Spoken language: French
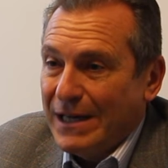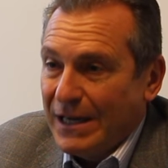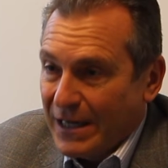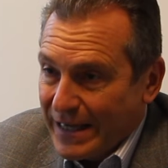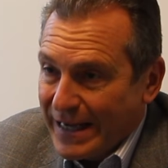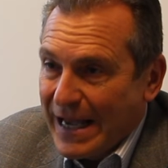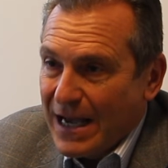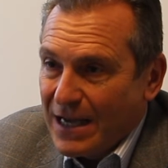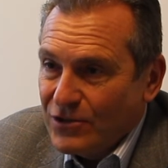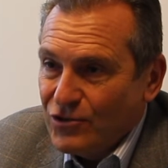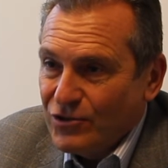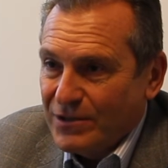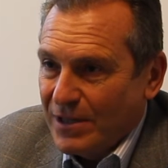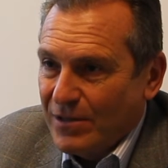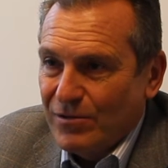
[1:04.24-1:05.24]
pour les
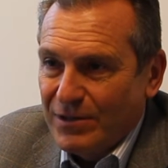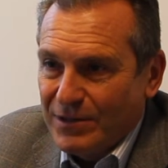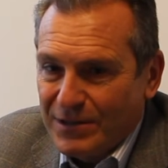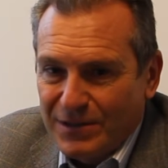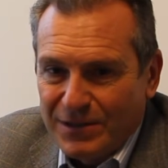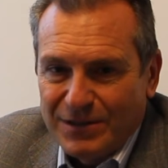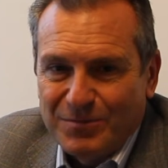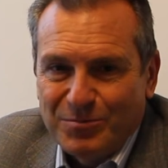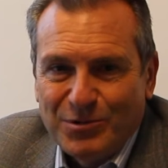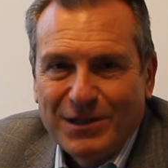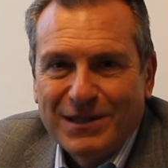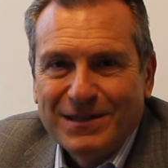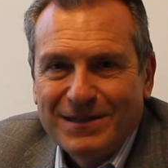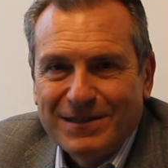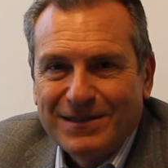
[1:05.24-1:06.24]
langages, ça on le sait
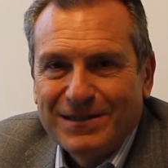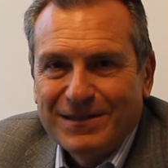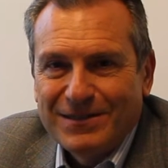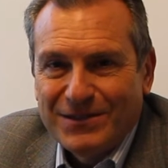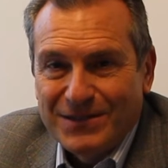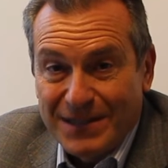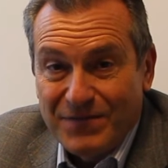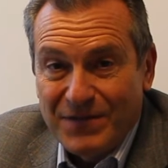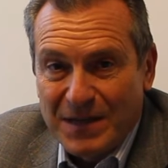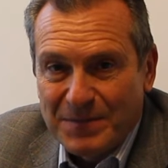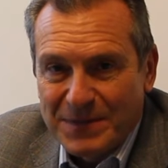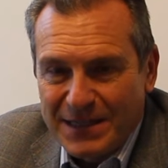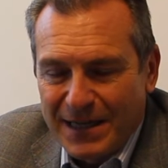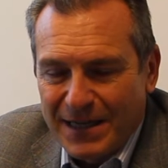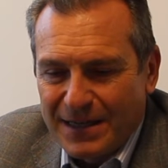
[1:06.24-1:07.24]
depuis le
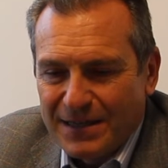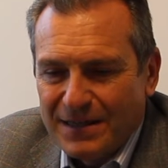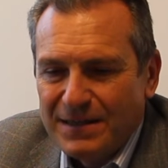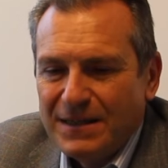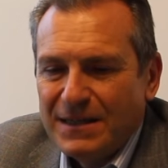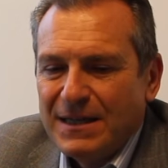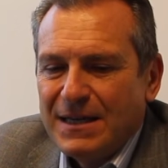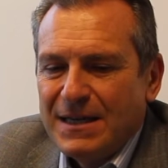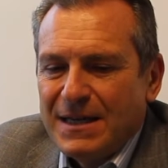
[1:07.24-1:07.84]
19e siècle.